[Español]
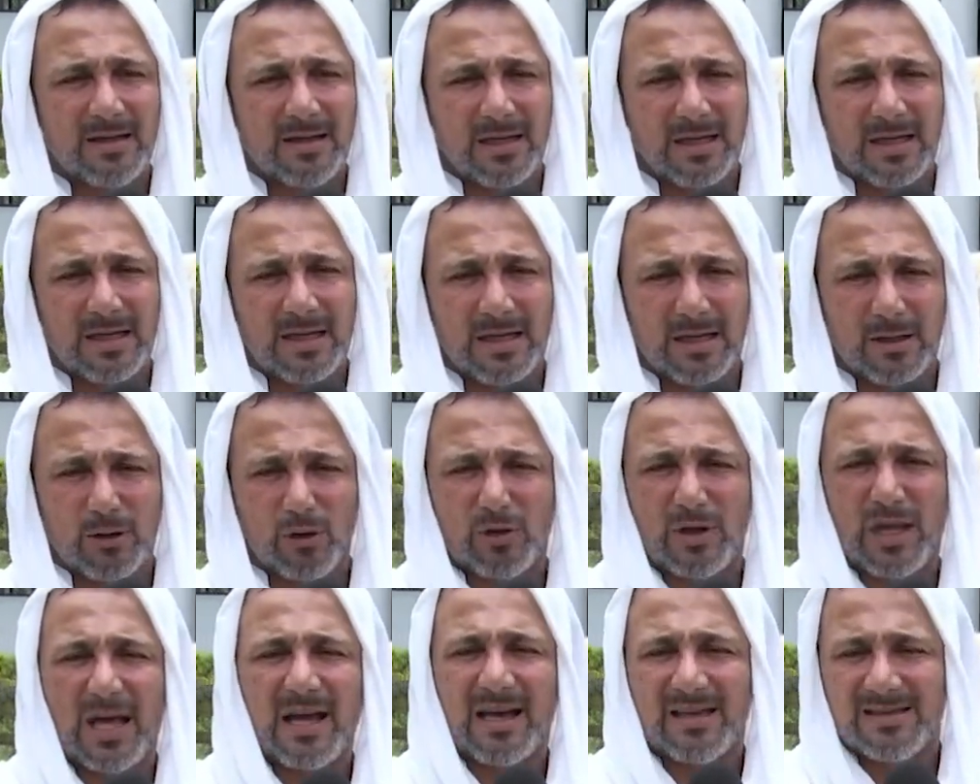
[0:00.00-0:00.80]

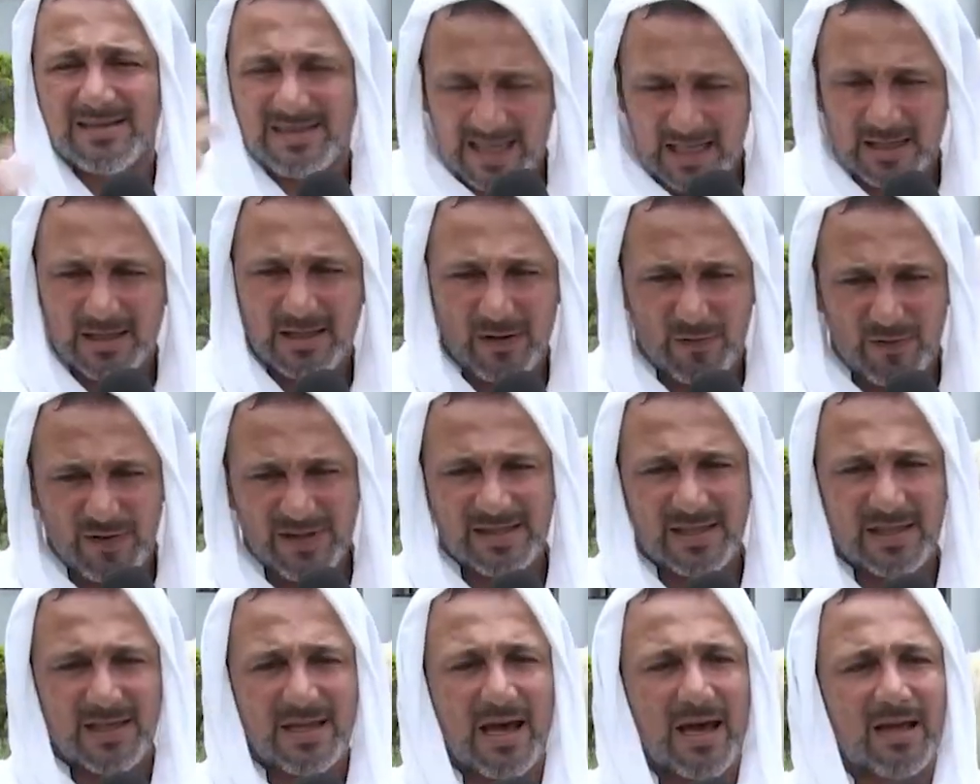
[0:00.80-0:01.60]
no tengan
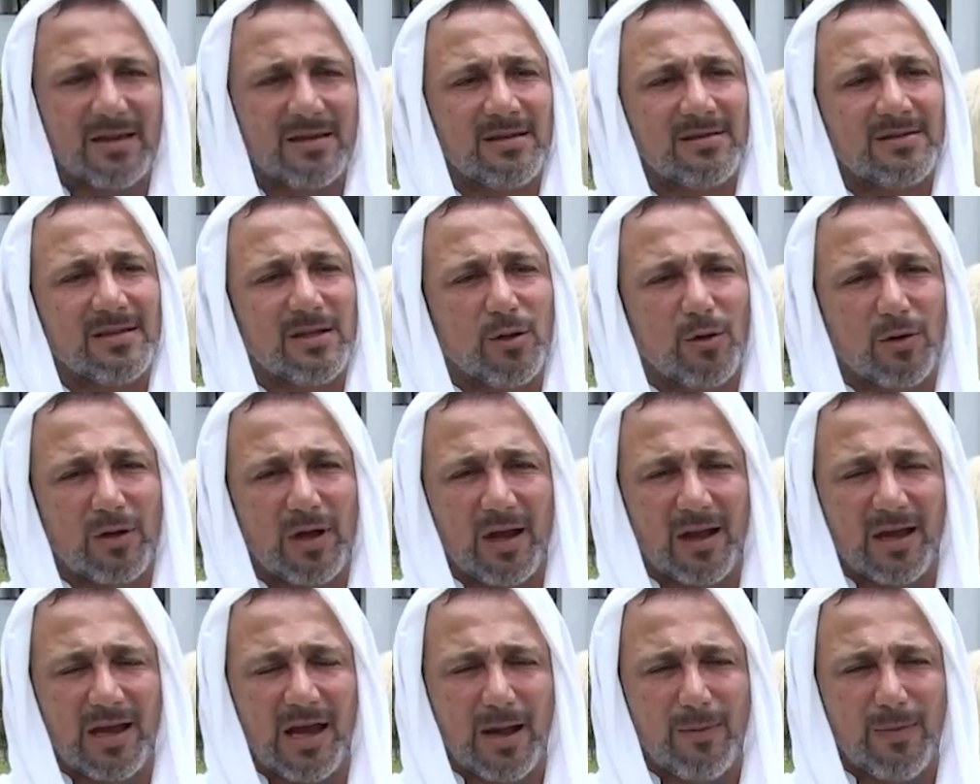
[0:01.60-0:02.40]
cientificidad, sino
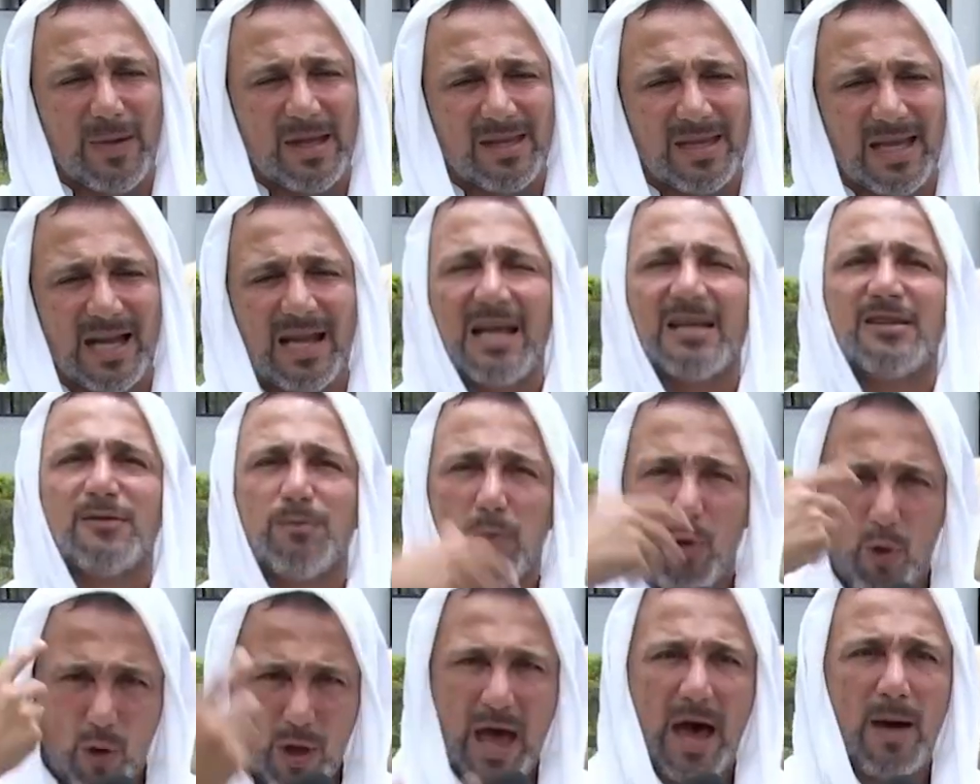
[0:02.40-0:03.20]
que realmente las
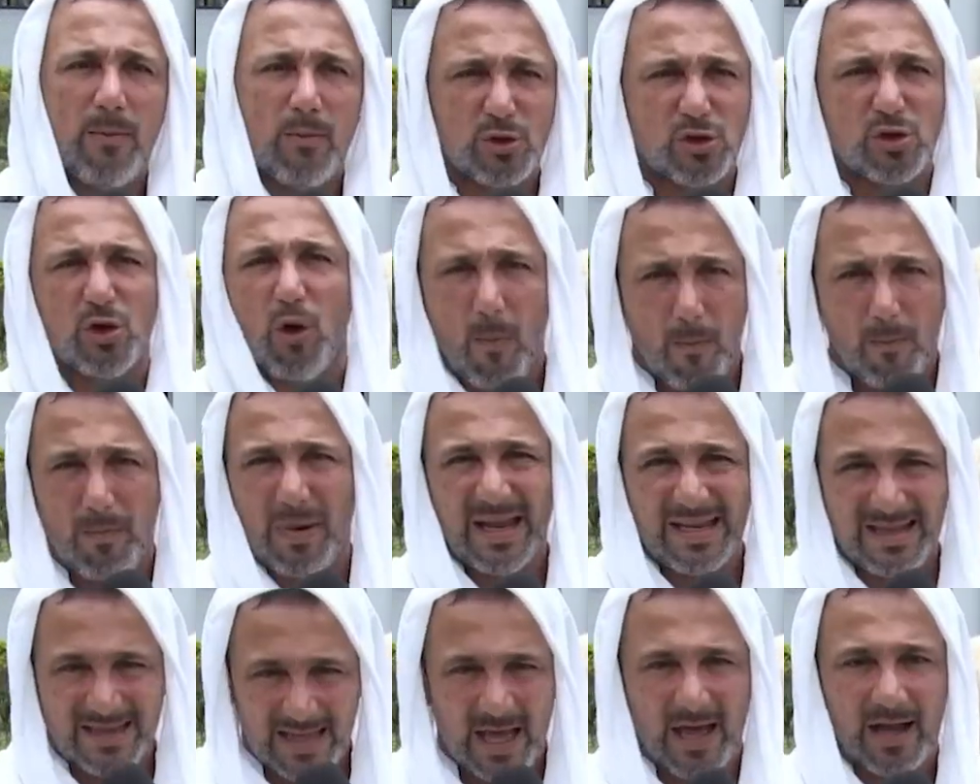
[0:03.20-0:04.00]
podamos
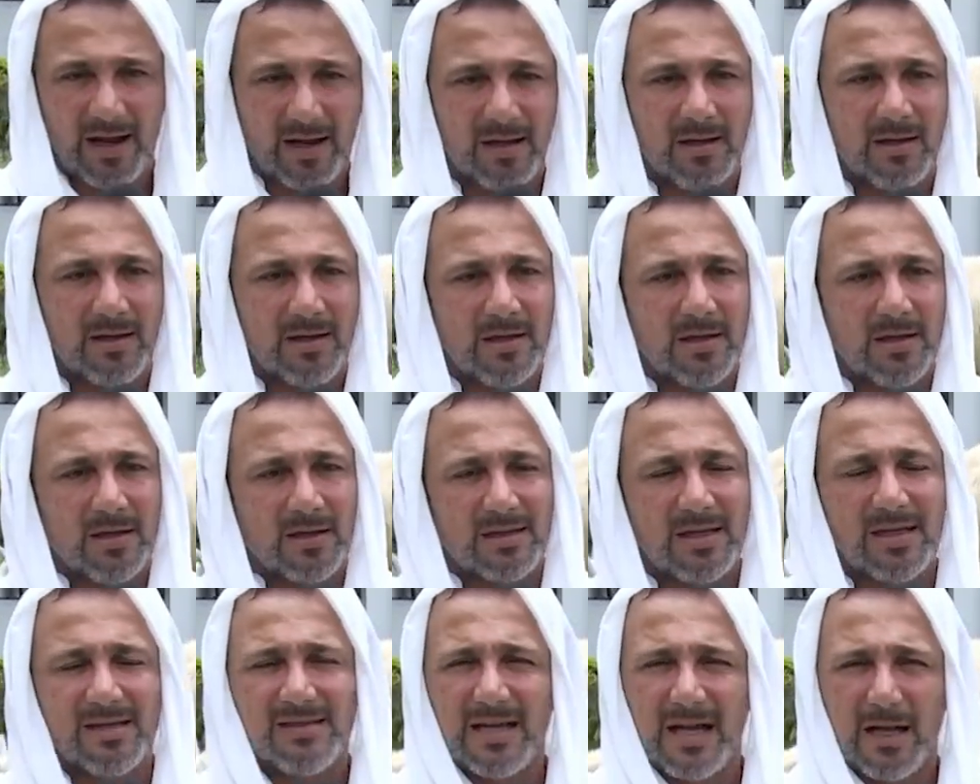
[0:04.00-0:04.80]
comprender
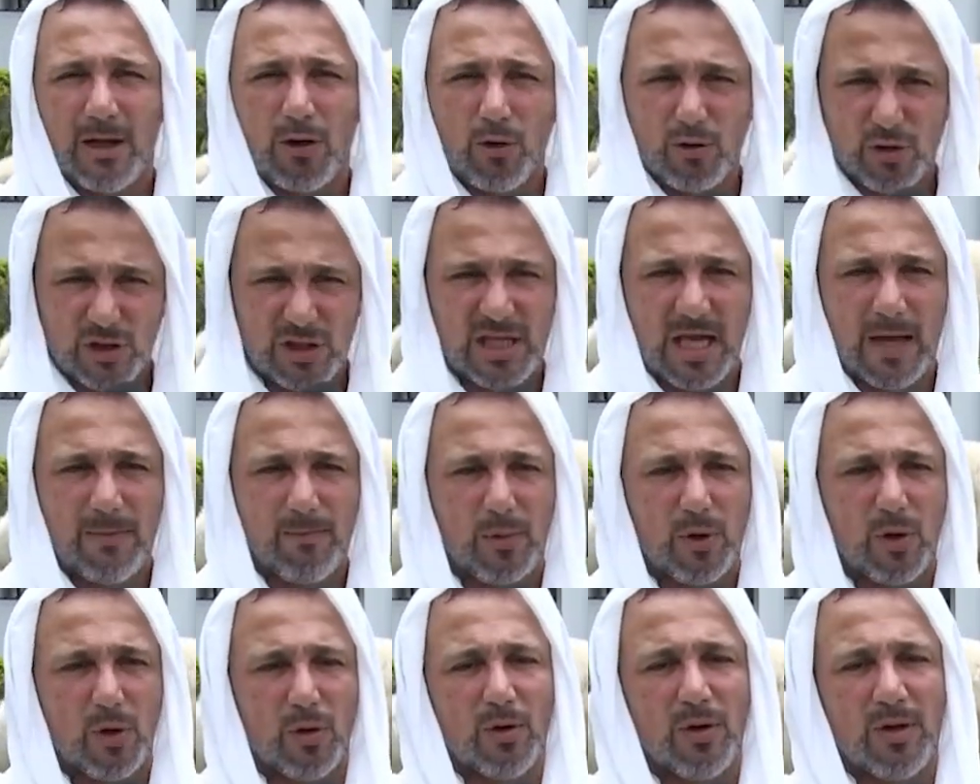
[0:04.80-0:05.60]
desde el
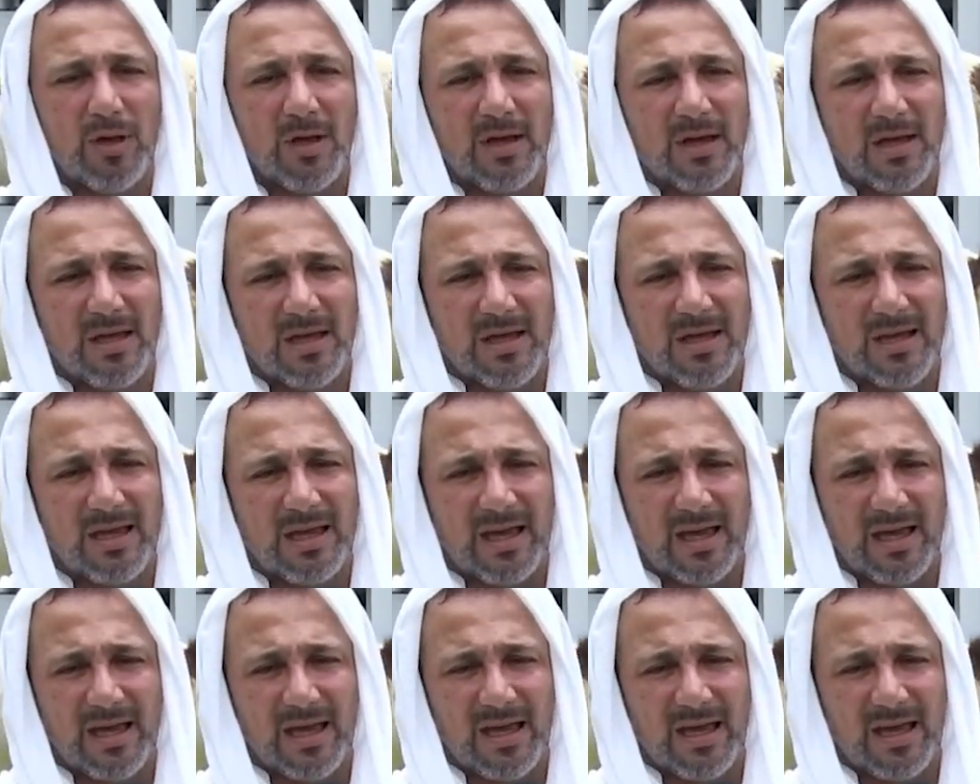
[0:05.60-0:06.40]
concepto y
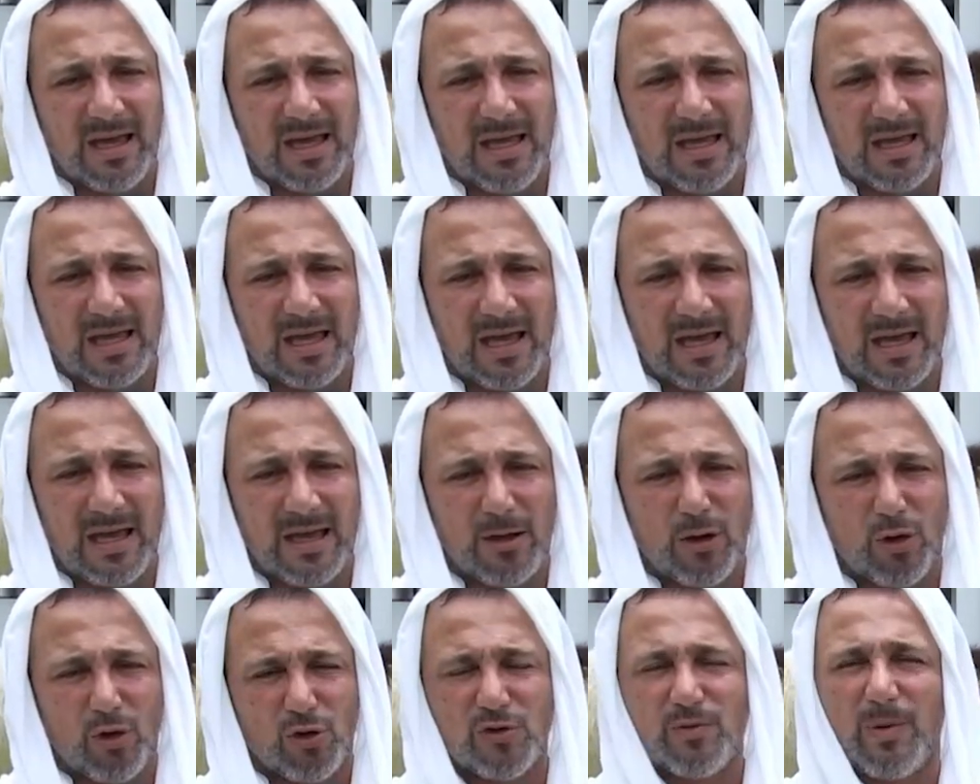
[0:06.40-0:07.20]
que,
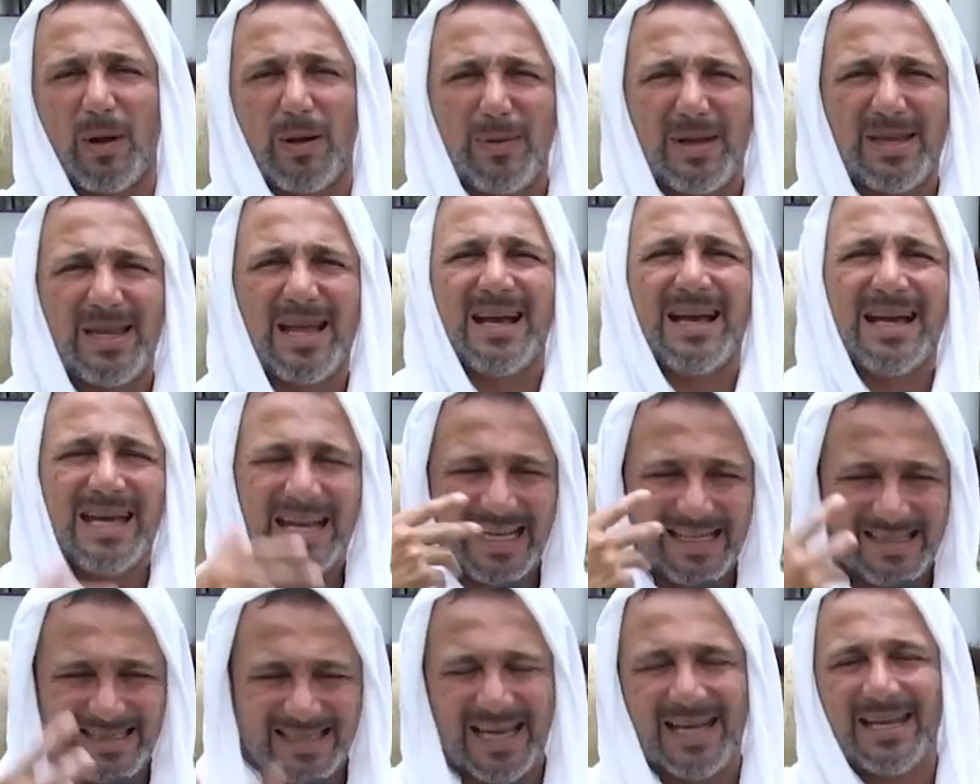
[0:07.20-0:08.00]
que nos permitan
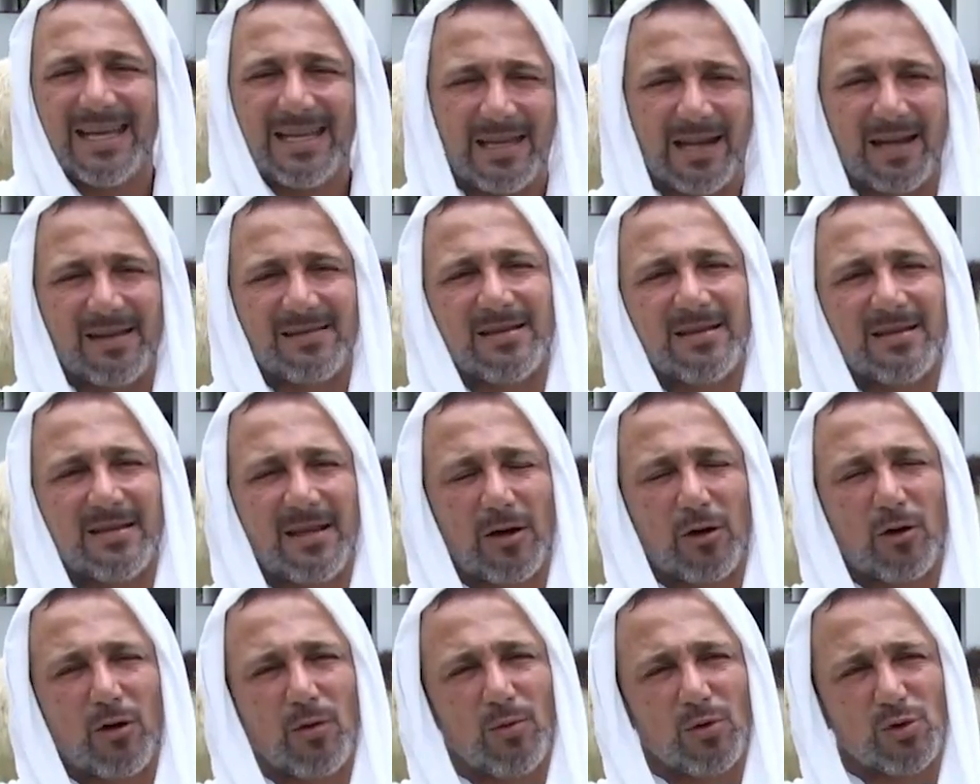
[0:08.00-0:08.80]
crecer y
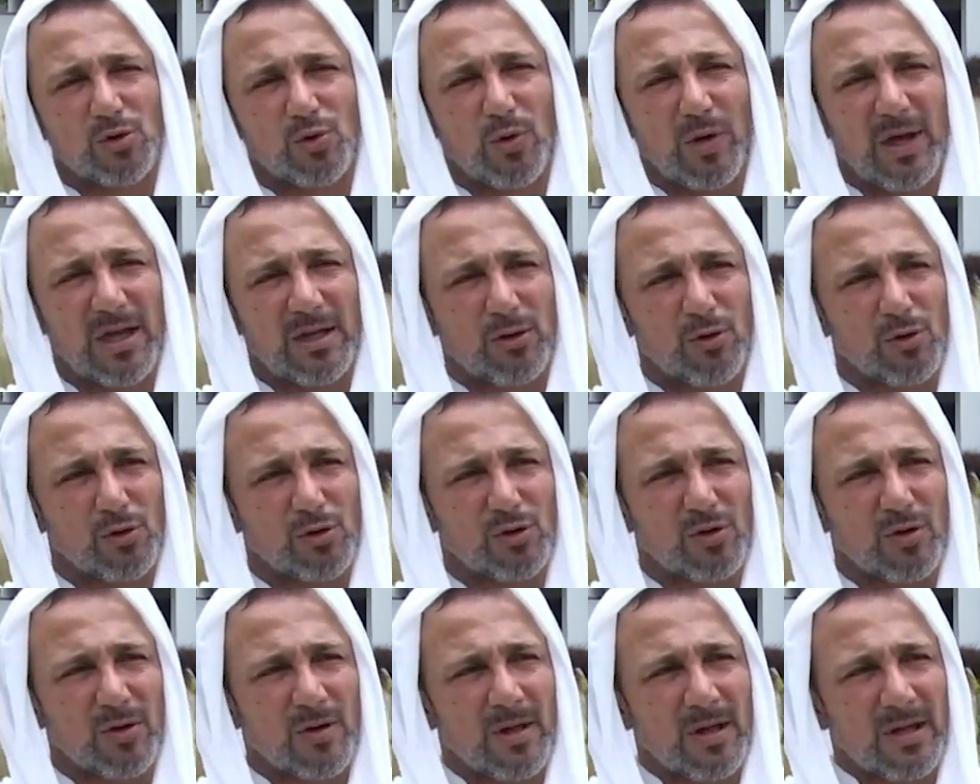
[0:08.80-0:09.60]
trascender como
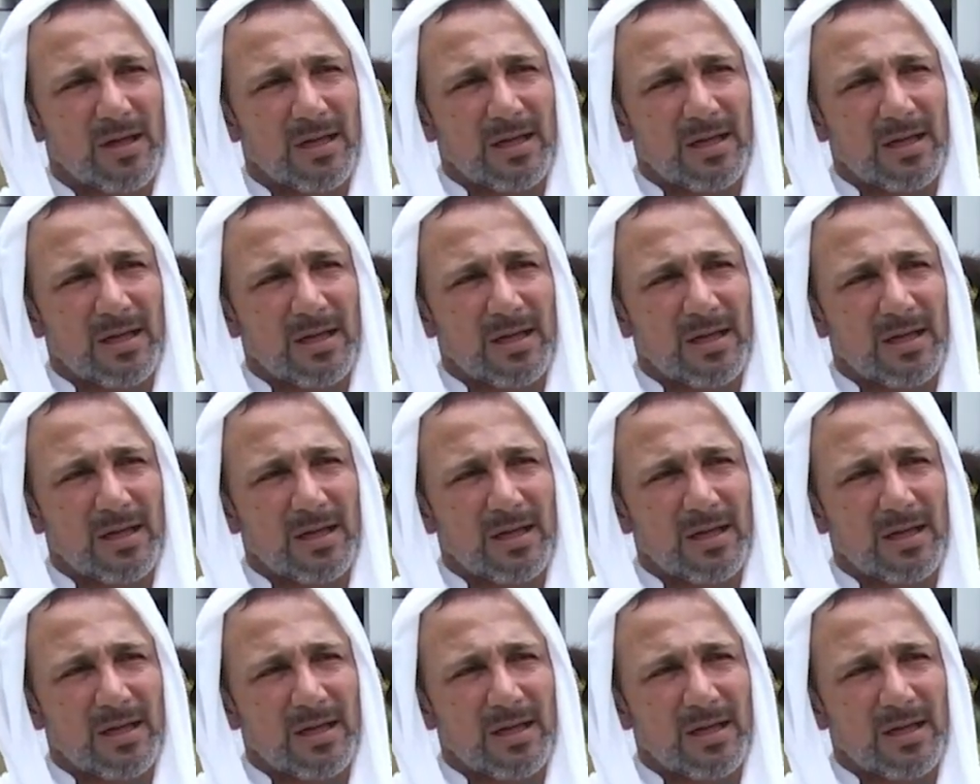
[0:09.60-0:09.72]
sujetos,